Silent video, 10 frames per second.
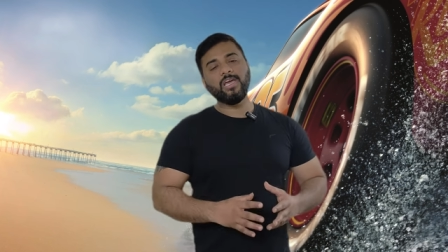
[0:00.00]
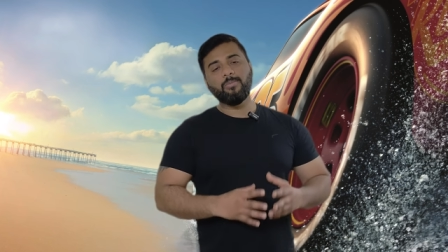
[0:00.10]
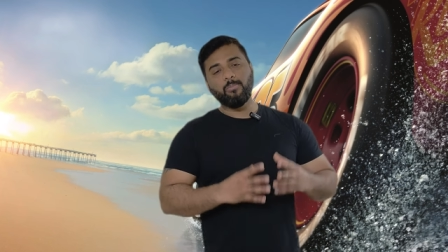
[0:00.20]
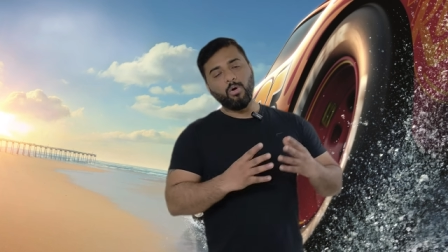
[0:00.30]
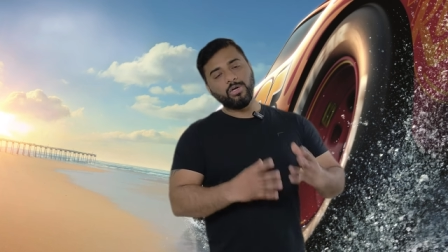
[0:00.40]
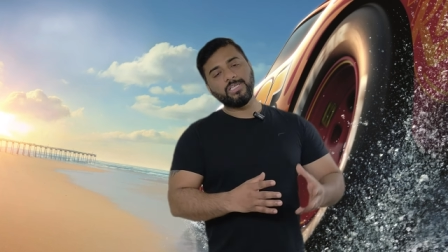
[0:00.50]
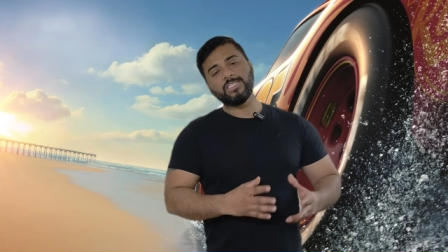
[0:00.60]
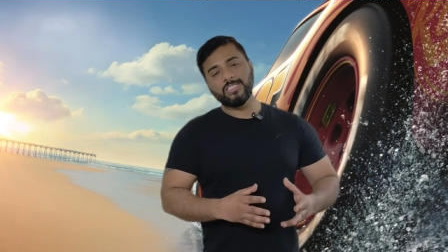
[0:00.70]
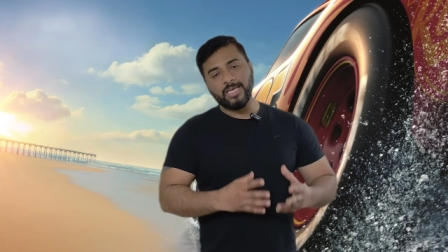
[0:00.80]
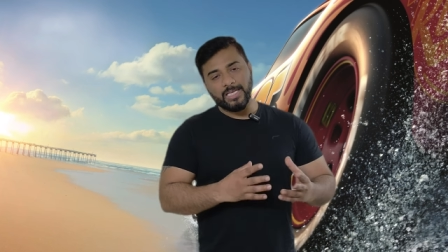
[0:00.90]
एक बहुत
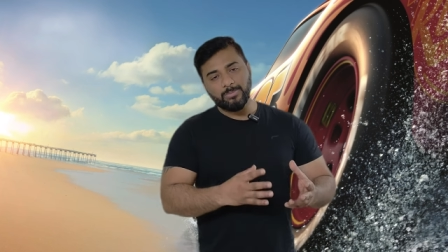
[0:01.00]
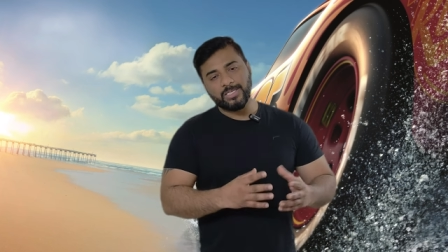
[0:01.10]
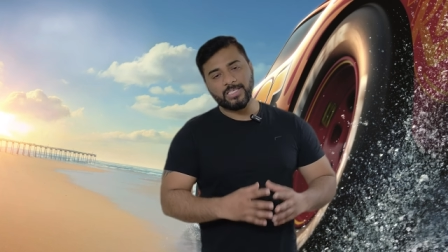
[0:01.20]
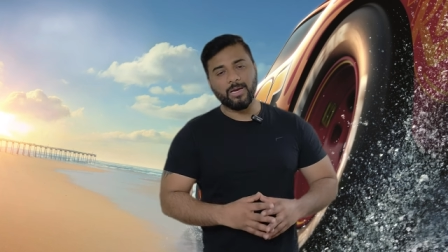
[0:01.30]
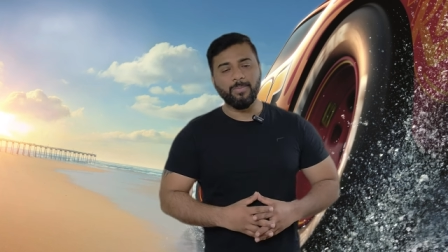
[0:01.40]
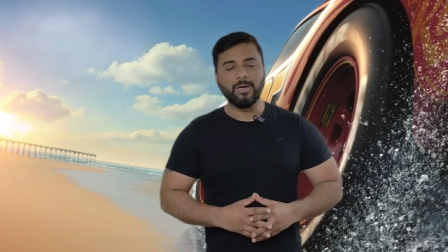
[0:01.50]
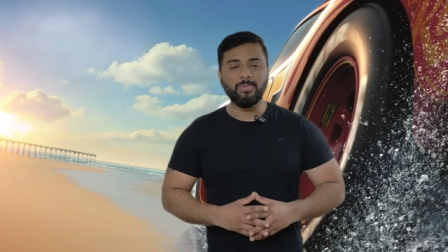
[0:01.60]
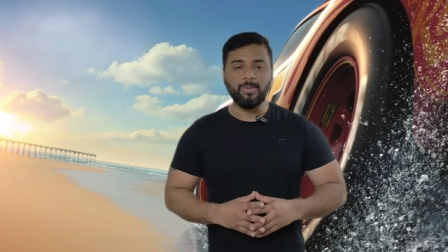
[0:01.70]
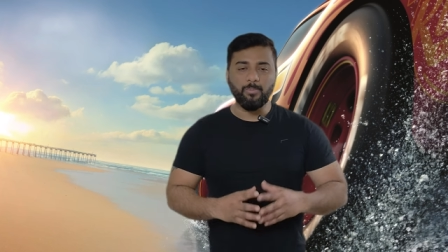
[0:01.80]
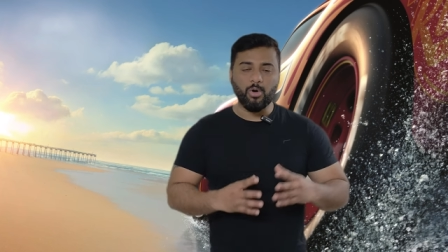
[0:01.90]
ही अच्छी हैचबैक
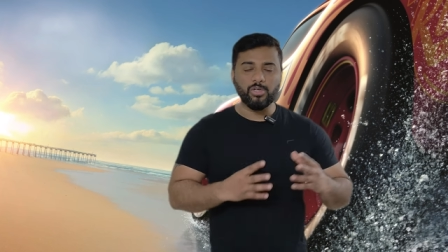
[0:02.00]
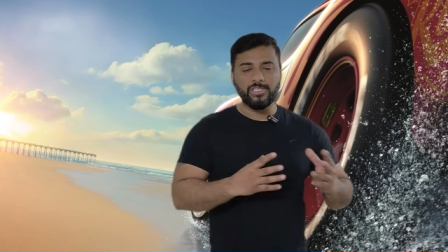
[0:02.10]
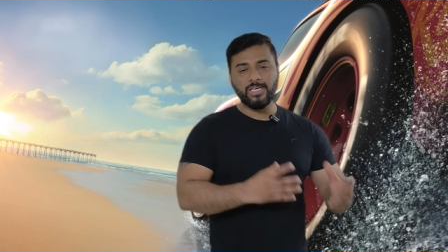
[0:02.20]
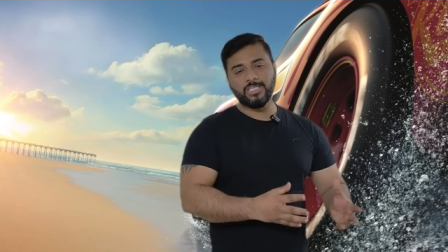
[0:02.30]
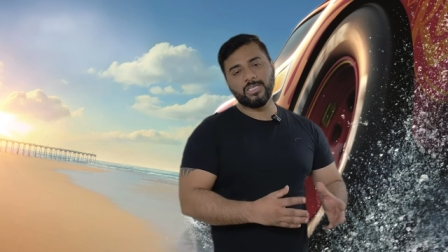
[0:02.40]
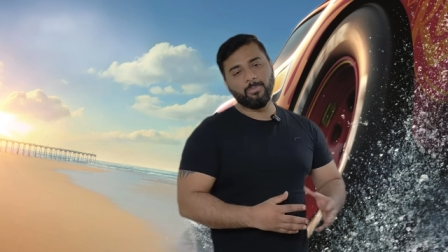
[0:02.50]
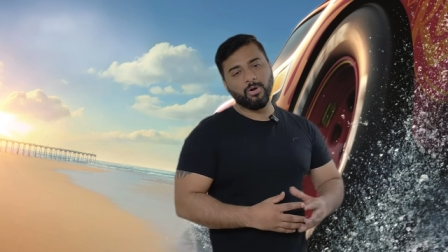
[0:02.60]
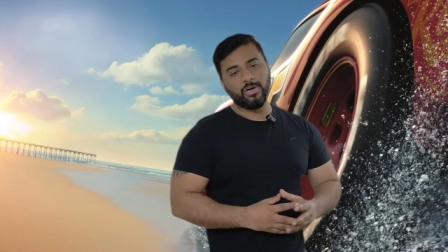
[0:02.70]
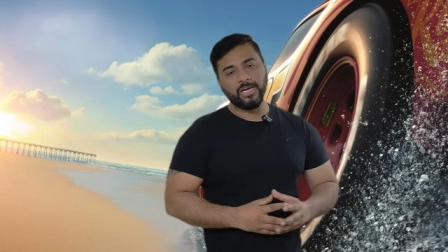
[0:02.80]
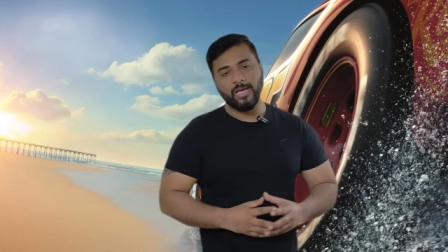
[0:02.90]
सेगमेंट में एक बहुत ही अच्छा
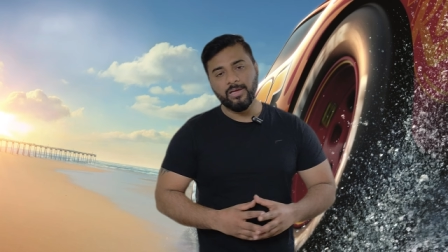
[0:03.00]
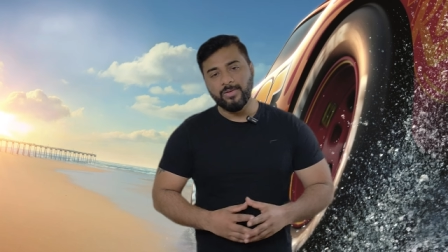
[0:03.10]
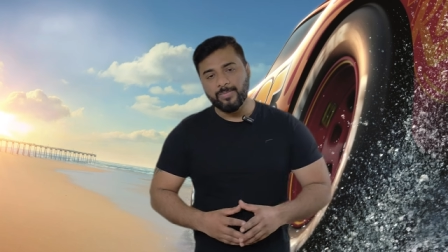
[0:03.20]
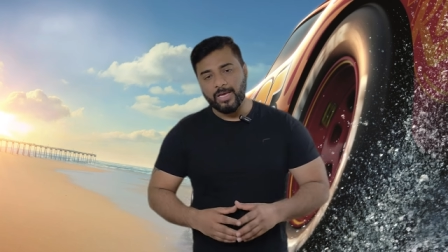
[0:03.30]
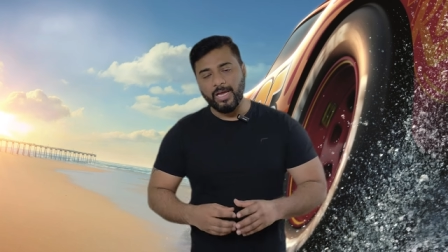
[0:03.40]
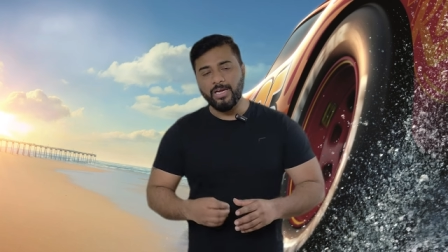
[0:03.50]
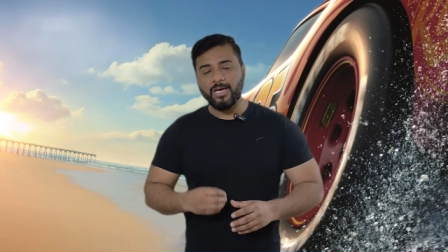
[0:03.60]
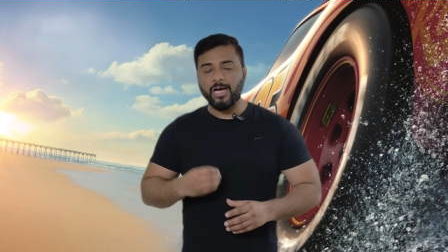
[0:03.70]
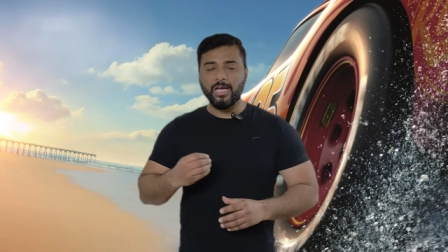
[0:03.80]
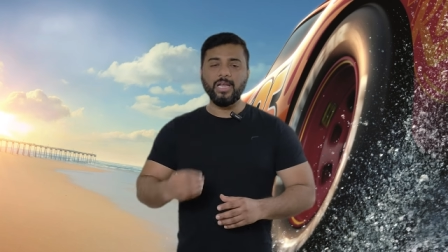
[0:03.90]
प्रोडक्ट है
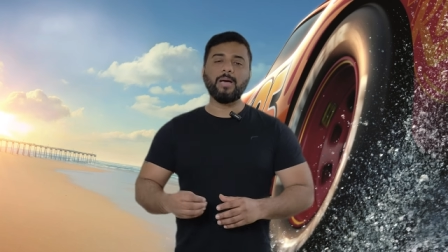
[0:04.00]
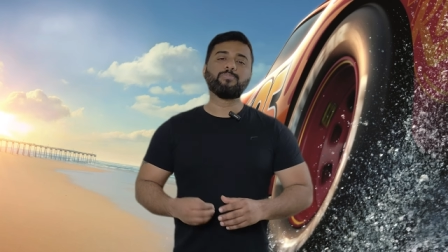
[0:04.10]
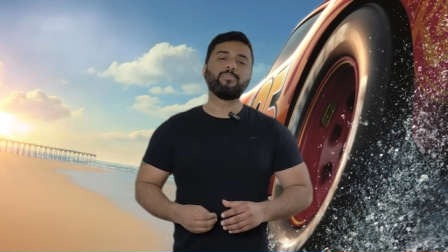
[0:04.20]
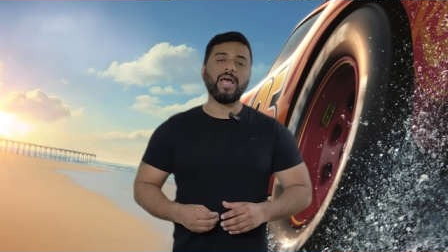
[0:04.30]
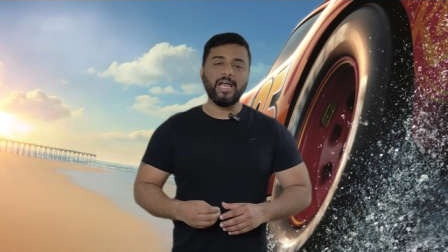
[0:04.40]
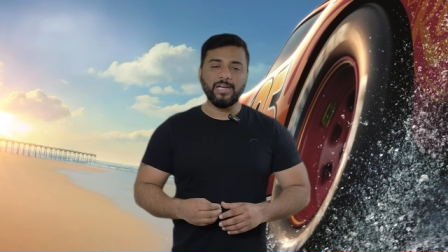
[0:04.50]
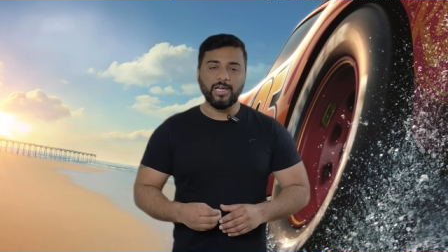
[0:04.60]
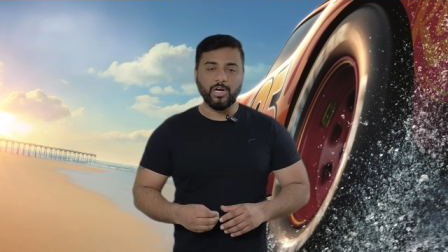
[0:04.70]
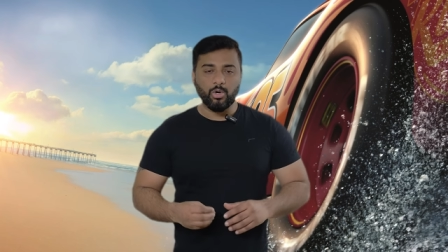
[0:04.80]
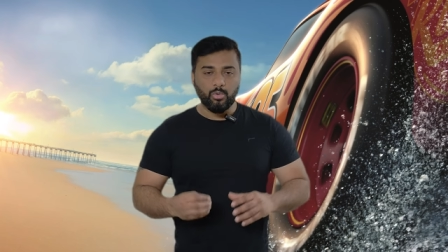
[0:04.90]
एंड अगर आप प्लान
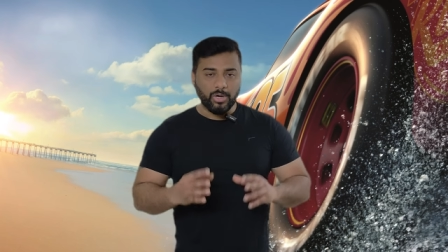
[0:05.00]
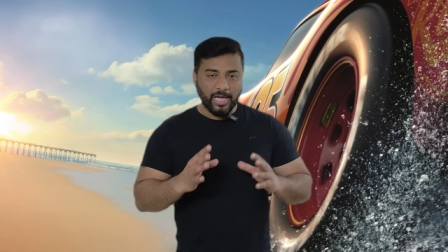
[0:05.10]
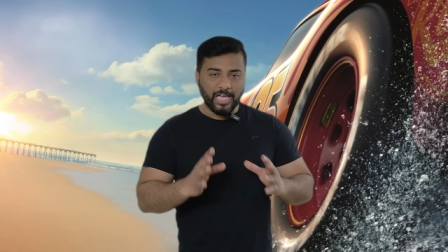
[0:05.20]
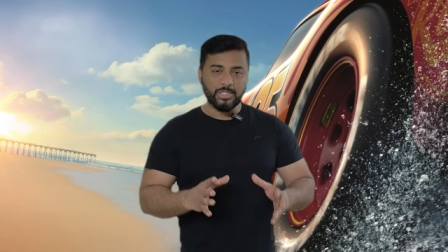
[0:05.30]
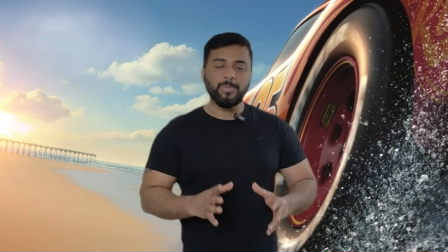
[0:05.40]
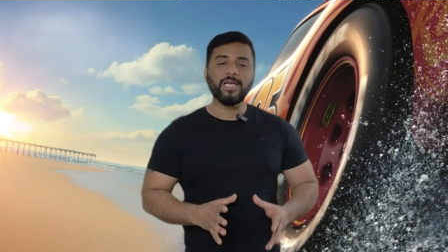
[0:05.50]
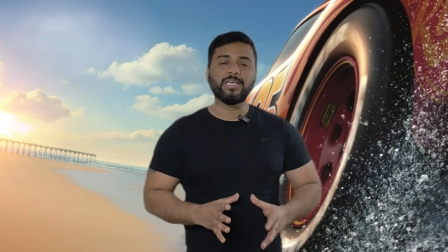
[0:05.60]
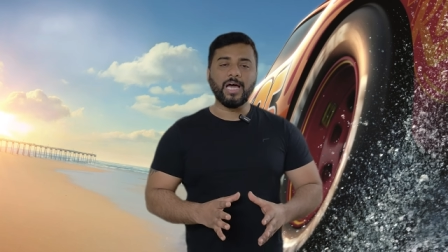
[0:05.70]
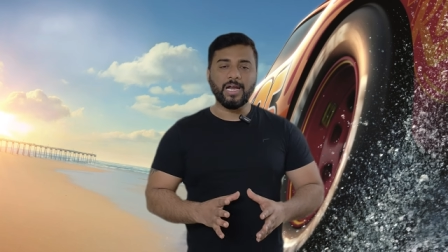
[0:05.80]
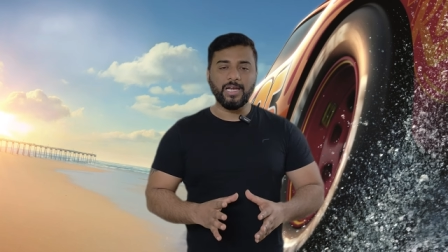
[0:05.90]
कर रहे हो
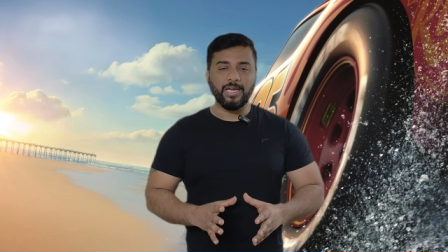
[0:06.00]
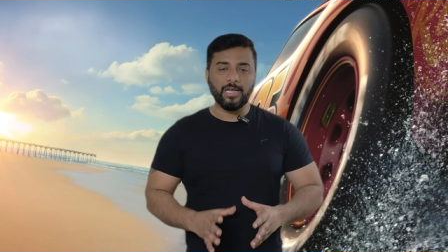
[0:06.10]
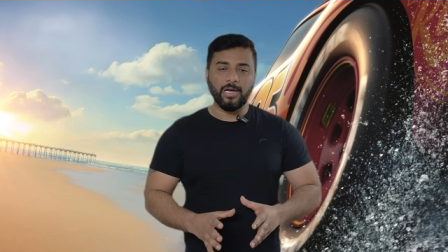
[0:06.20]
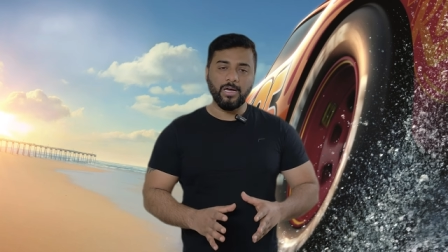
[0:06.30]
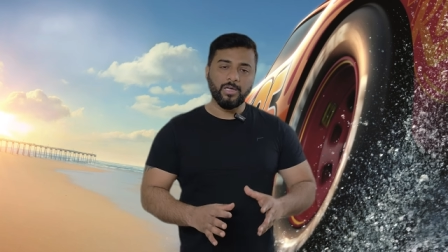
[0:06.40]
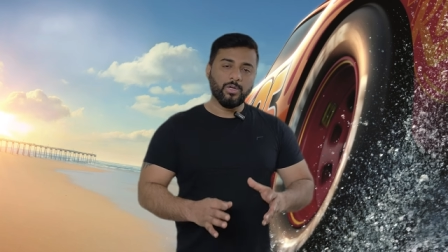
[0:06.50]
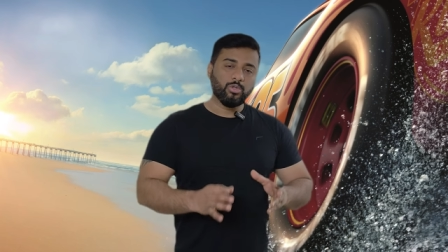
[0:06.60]
हैचबैक कार लेने का